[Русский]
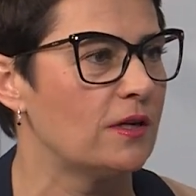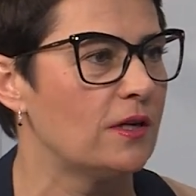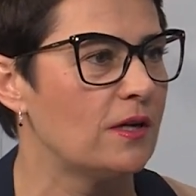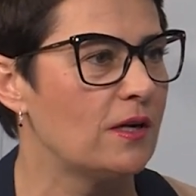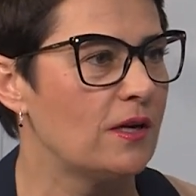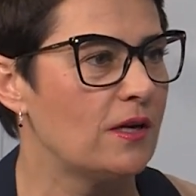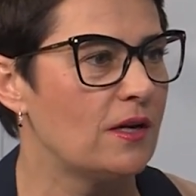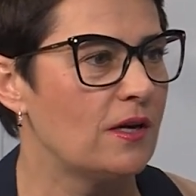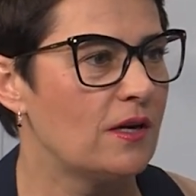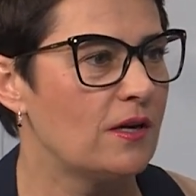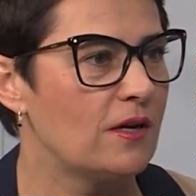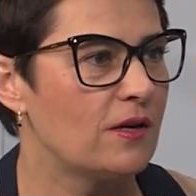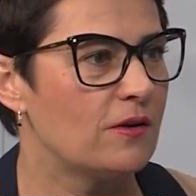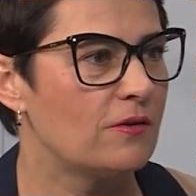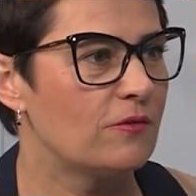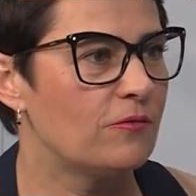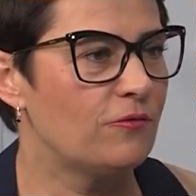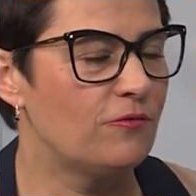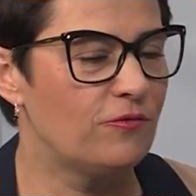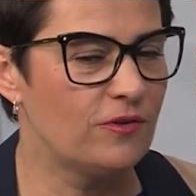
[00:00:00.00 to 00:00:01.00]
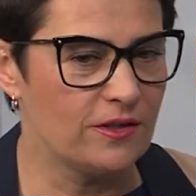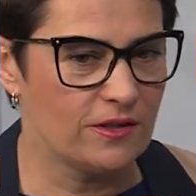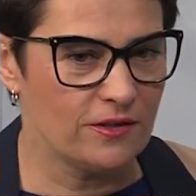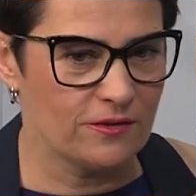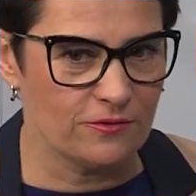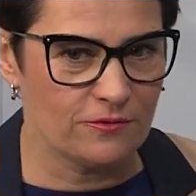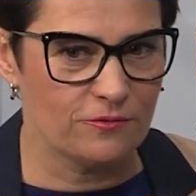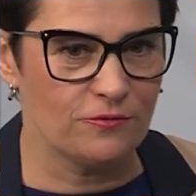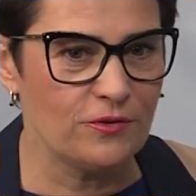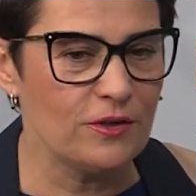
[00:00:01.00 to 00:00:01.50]
Э, вы,
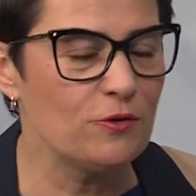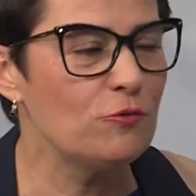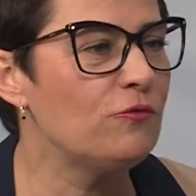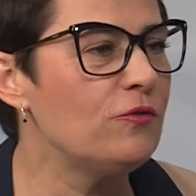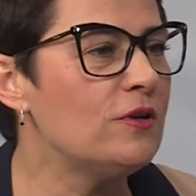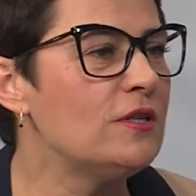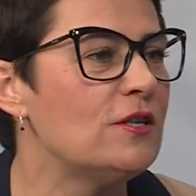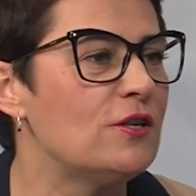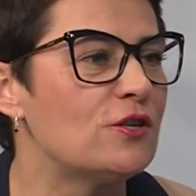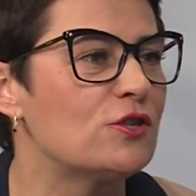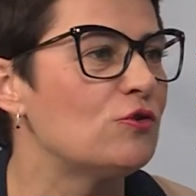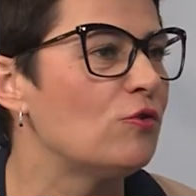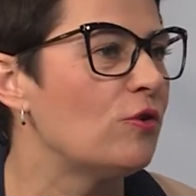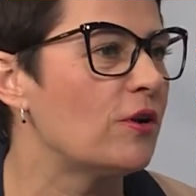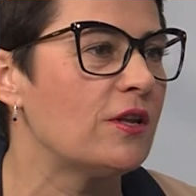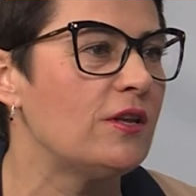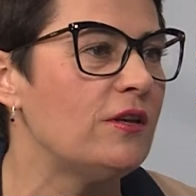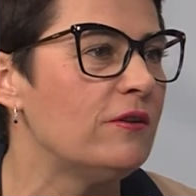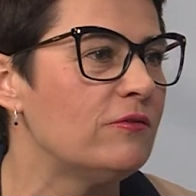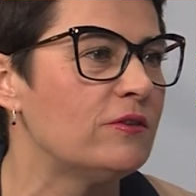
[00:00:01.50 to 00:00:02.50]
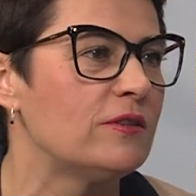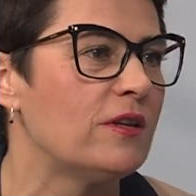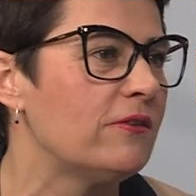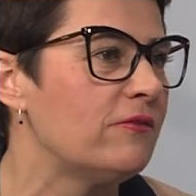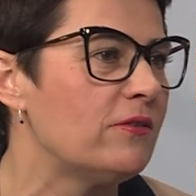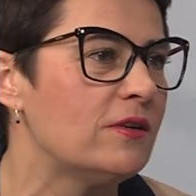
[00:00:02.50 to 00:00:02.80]
если вы увидели, от, что архивы, оцифров...